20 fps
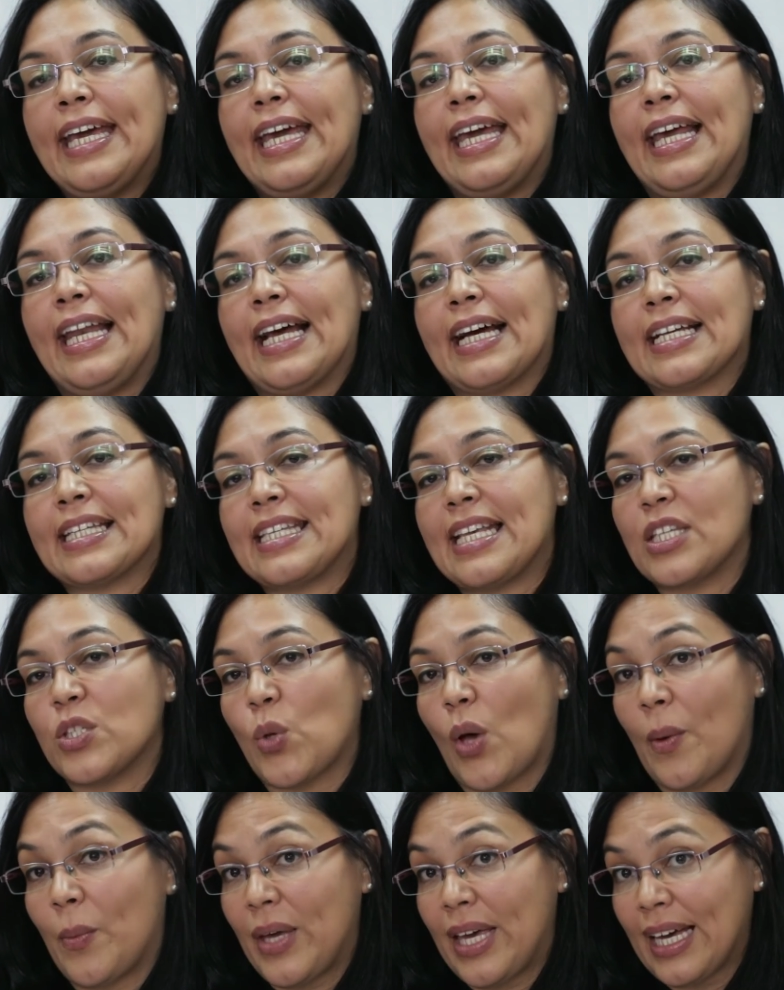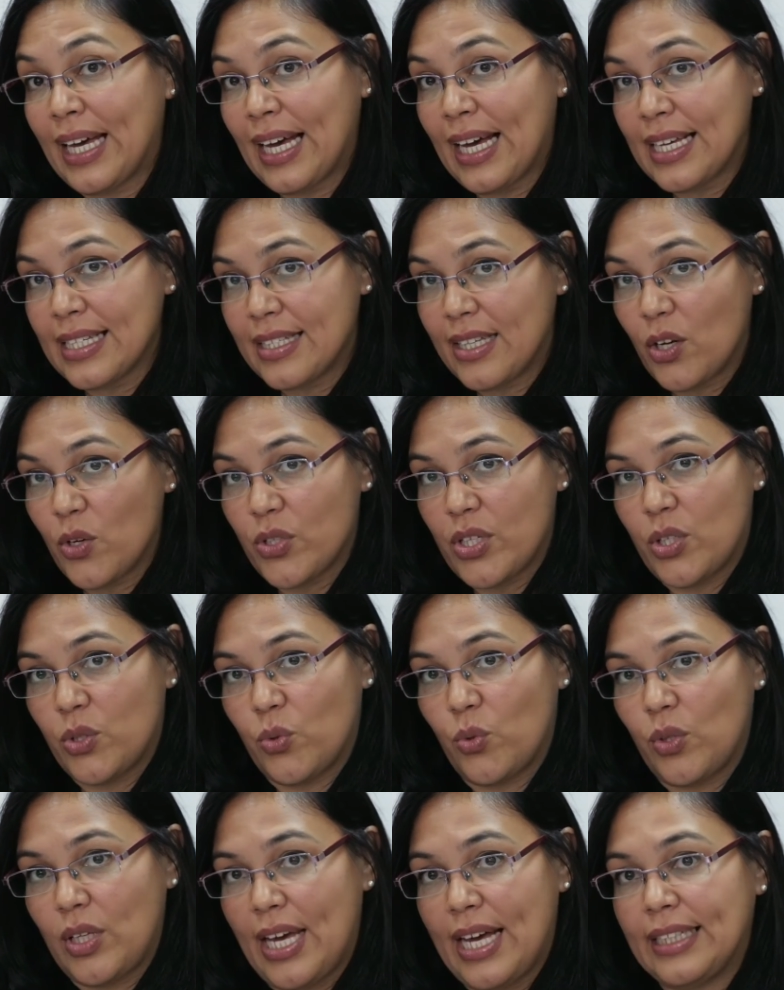el acceso a becas de los
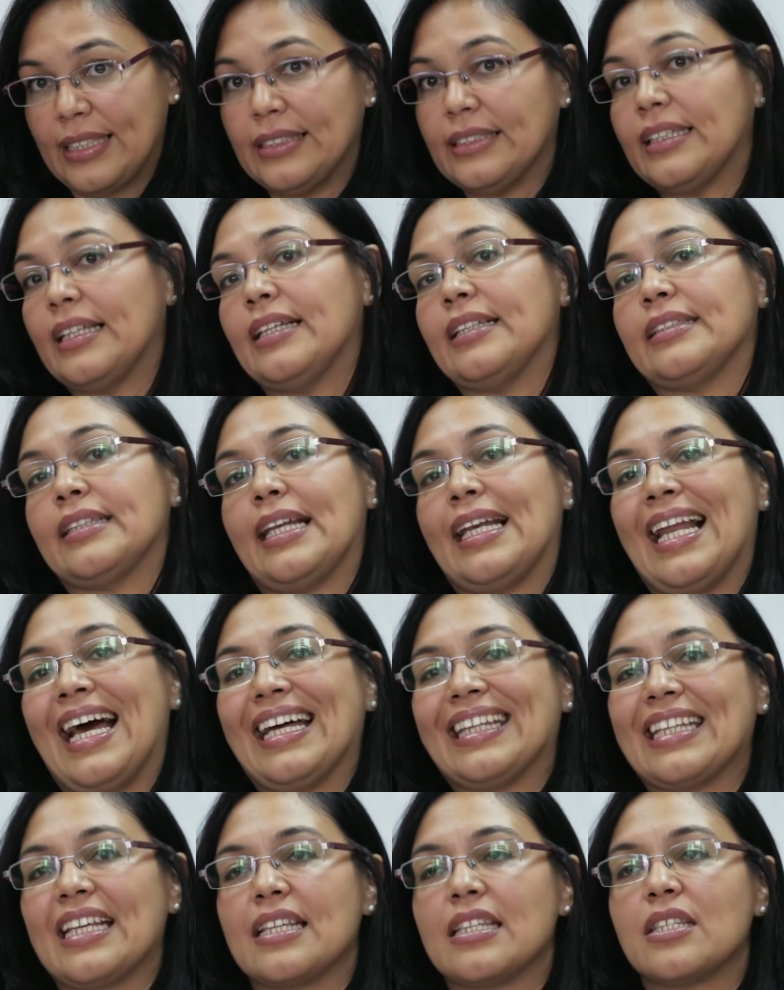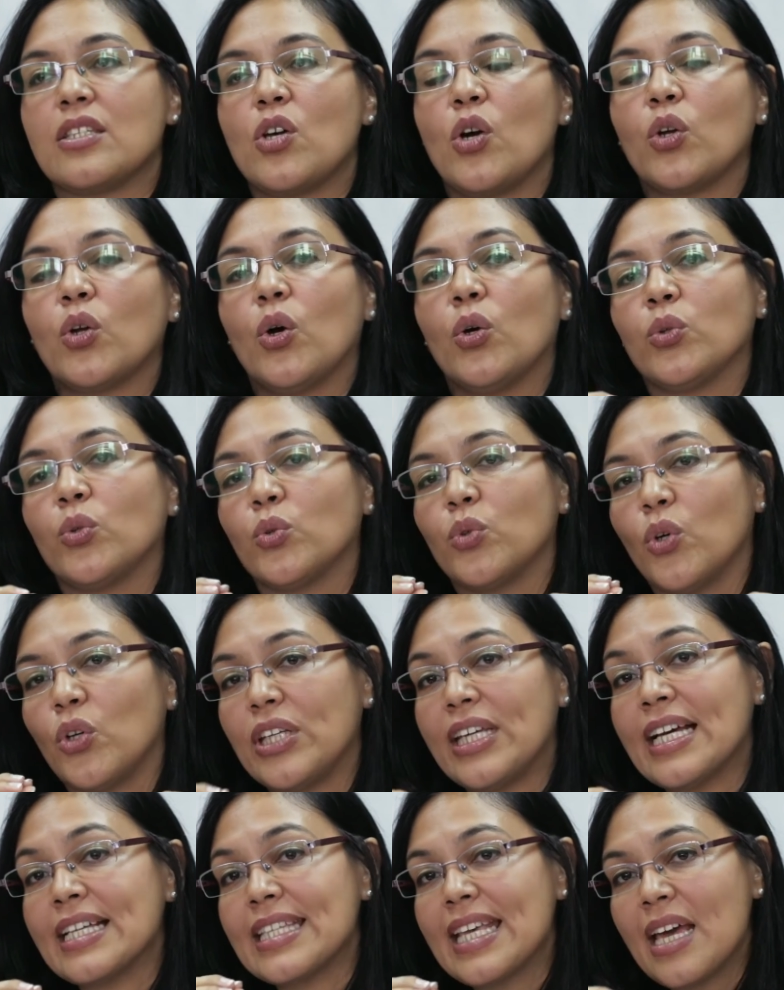estudiantes, la atención con
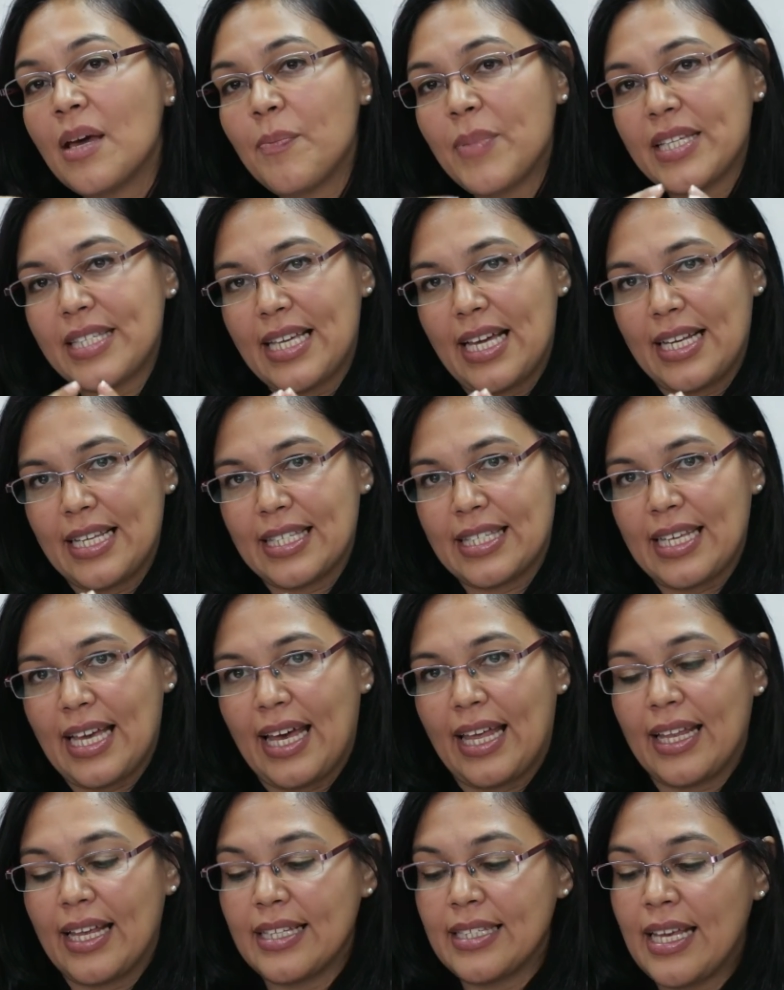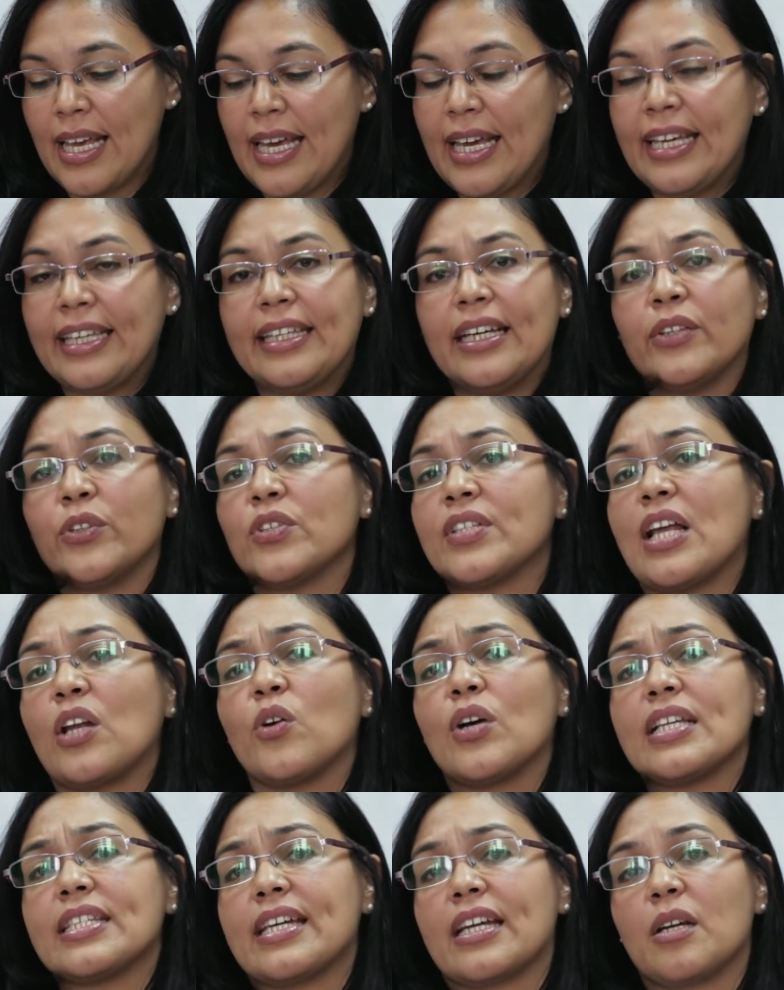tutorías especializadas y esto es
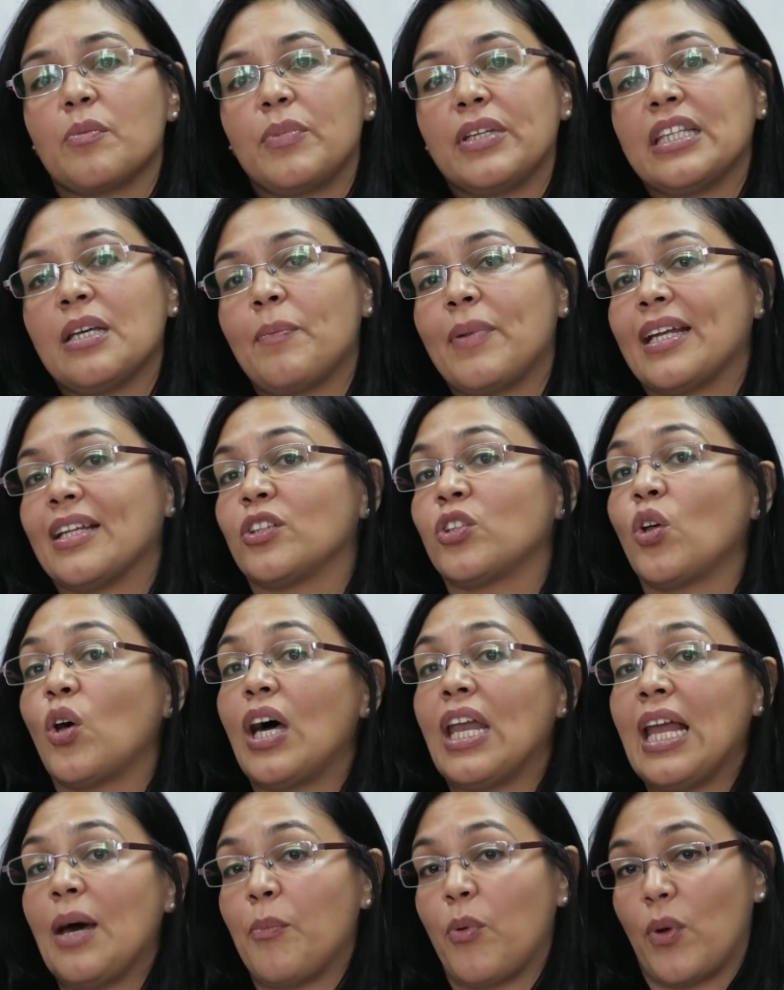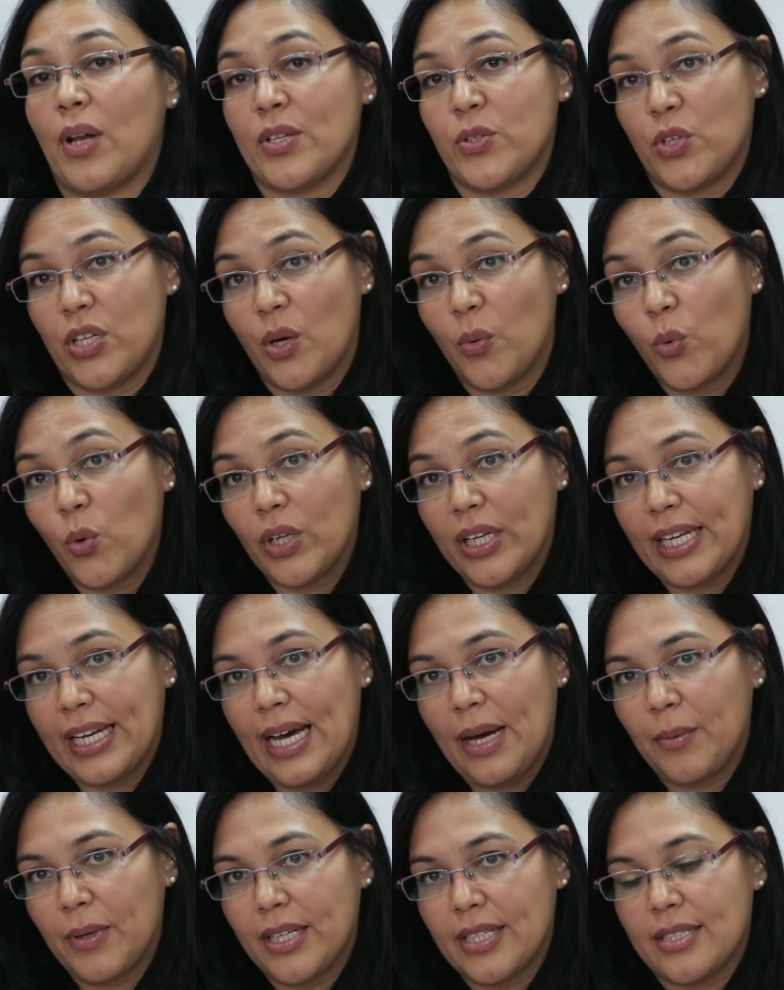algo que se repite para todas las poblaciones
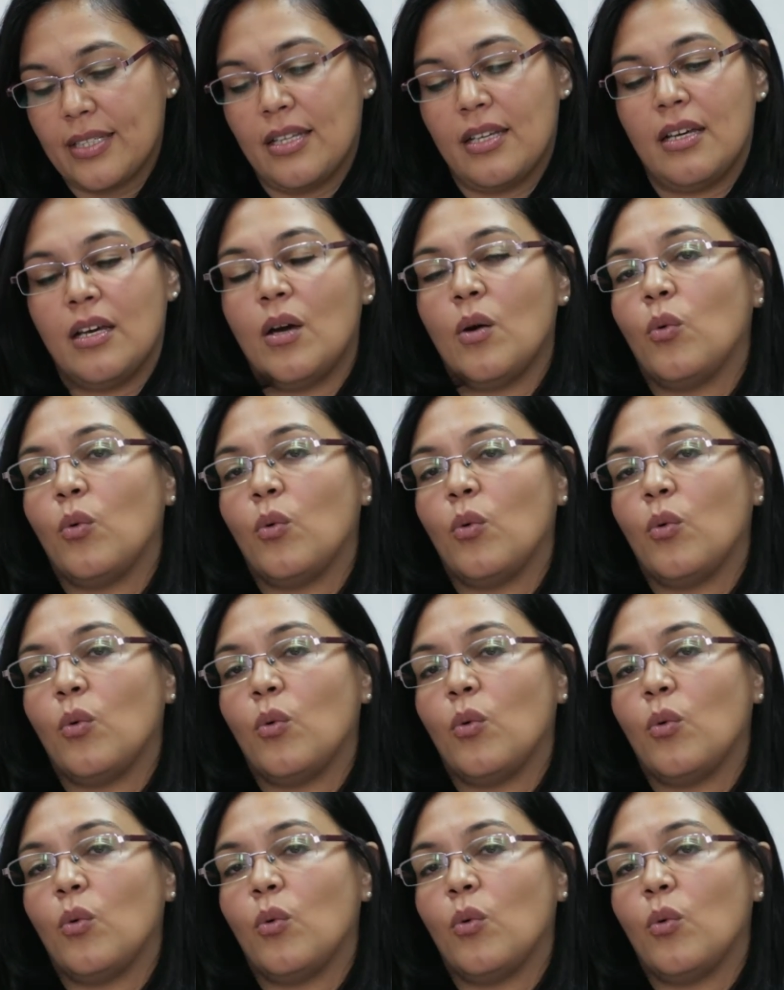vulnerables.